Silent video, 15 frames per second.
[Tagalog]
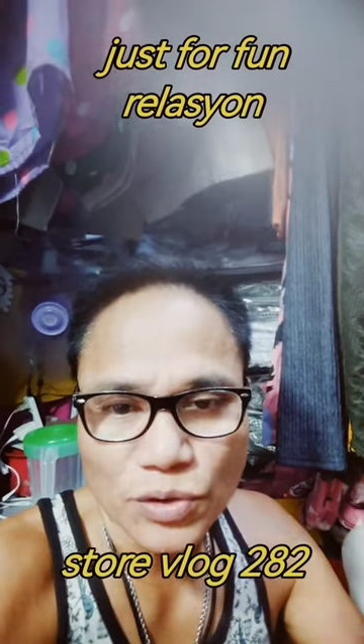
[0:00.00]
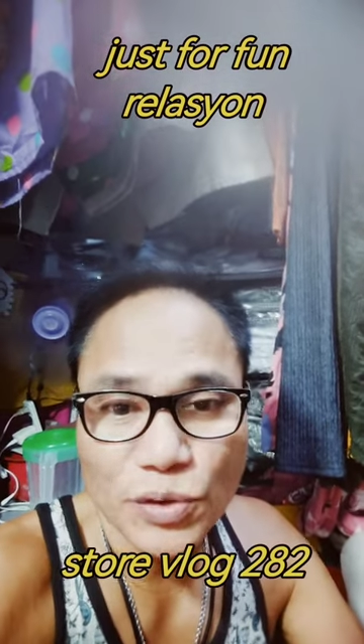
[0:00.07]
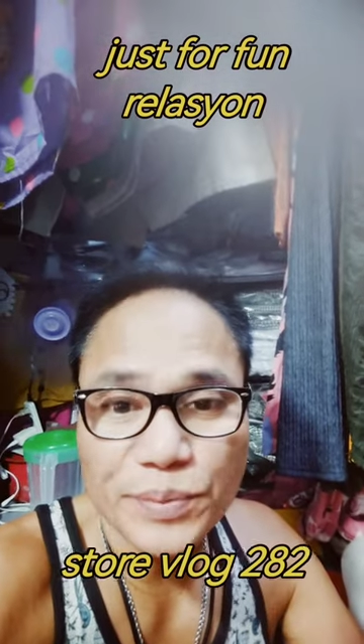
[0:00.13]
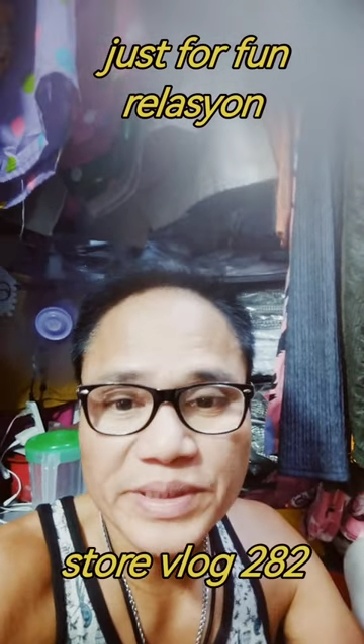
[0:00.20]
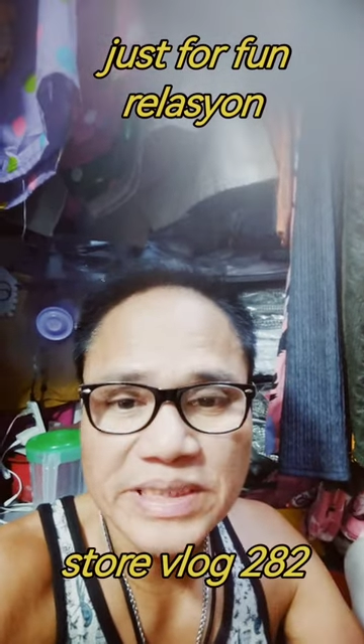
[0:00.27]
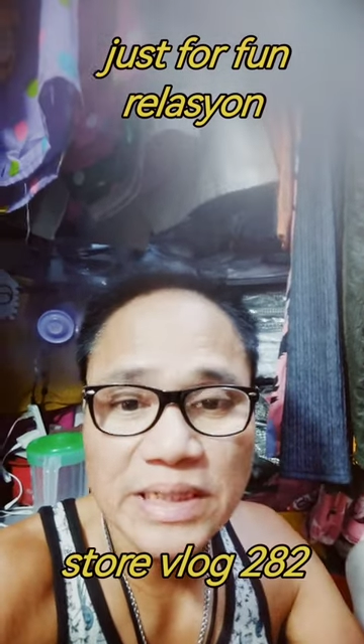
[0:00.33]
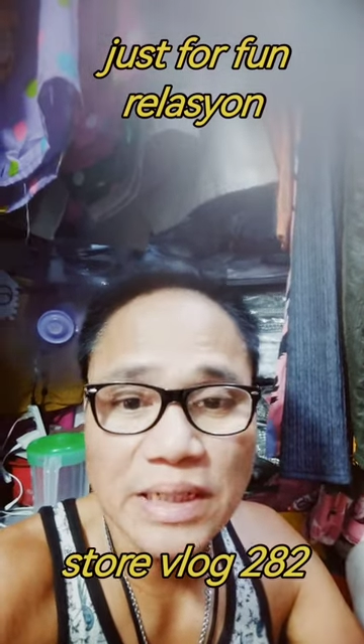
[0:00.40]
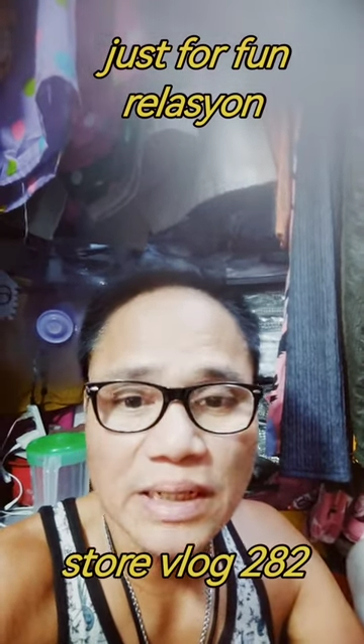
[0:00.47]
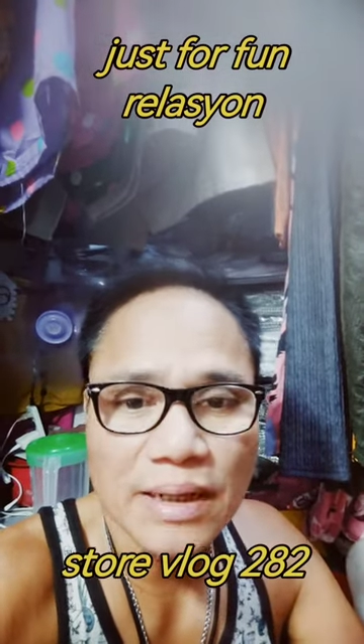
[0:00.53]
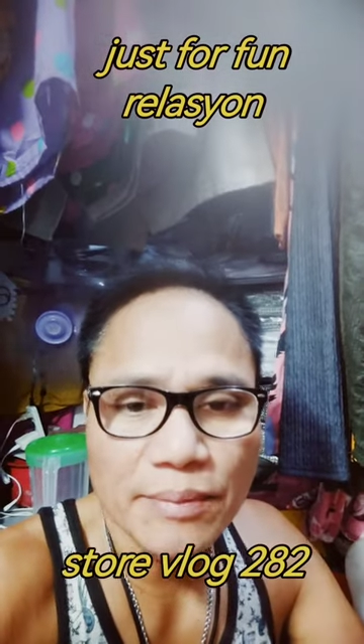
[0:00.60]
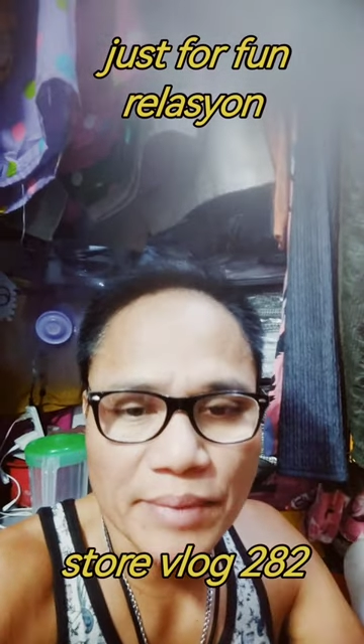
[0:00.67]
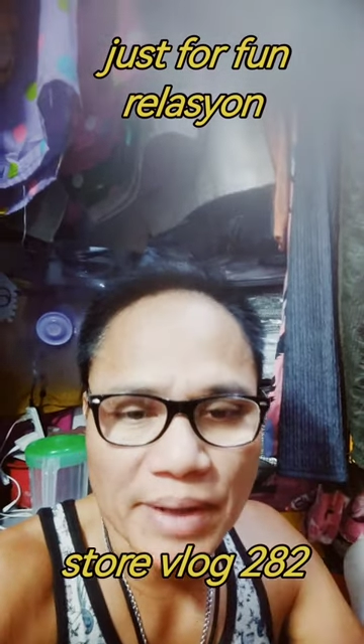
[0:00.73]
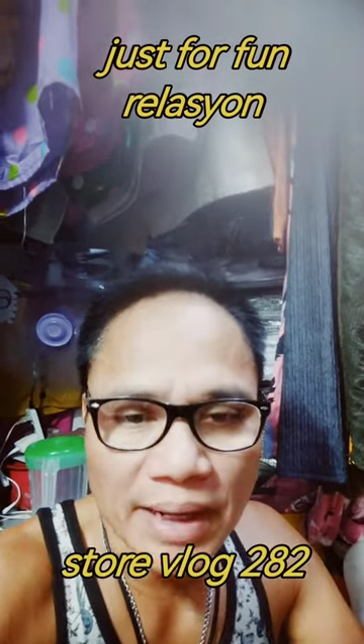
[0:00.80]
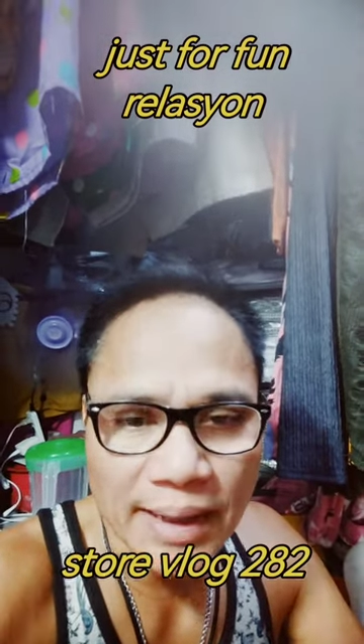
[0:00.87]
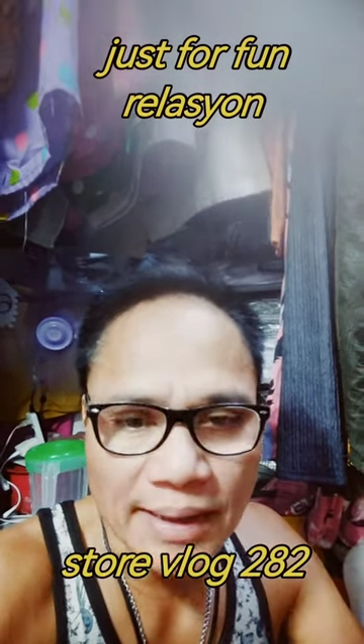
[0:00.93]
Gumising ka
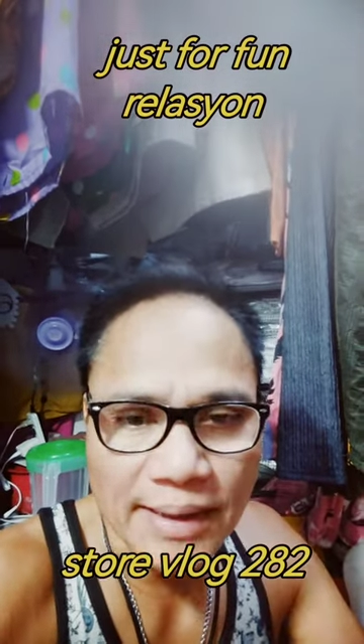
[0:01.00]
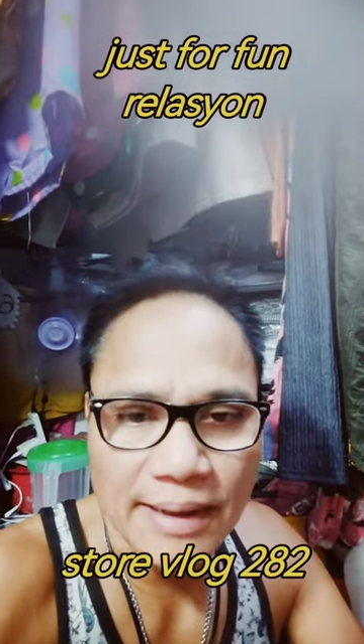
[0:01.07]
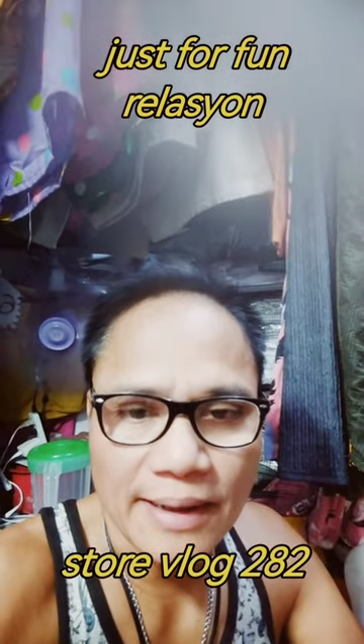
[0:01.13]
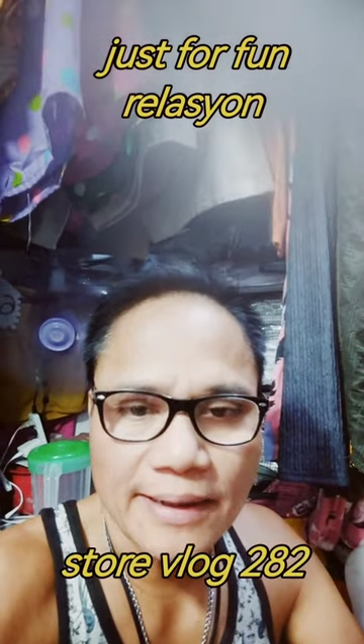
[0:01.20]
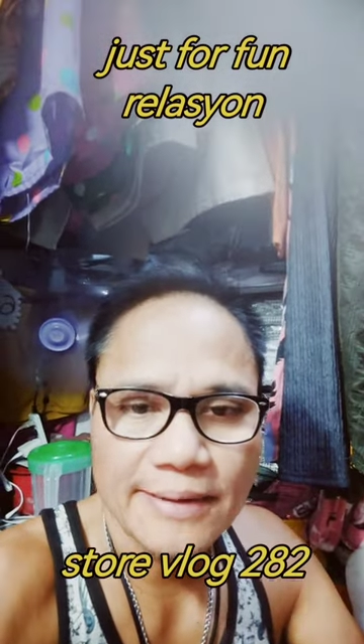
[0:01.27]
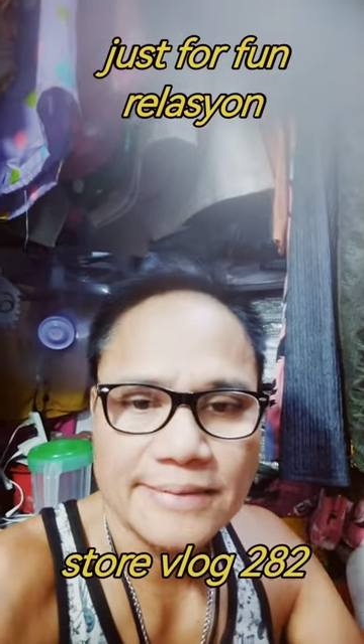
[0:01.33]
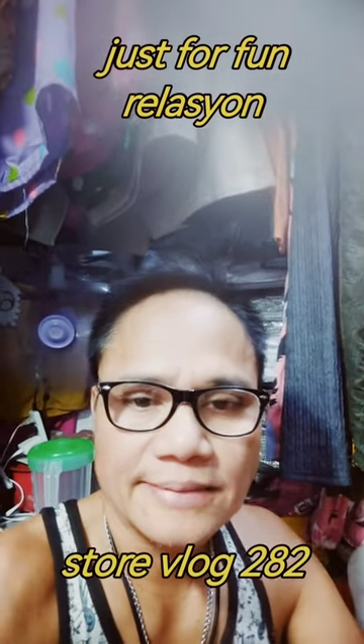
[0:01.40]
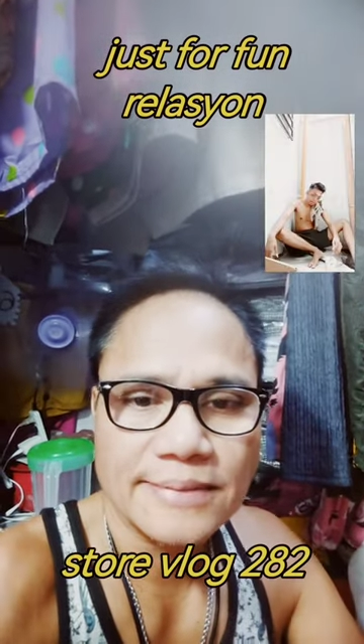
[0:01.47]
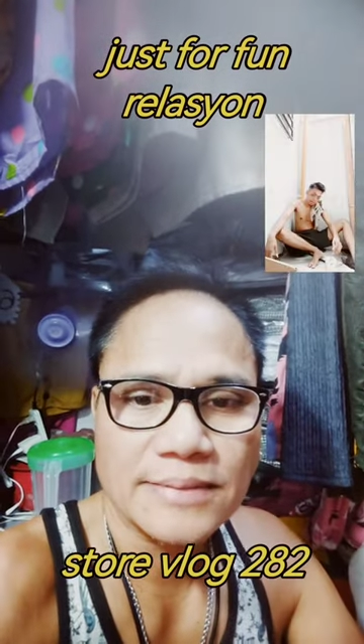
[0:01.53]
ng maaga.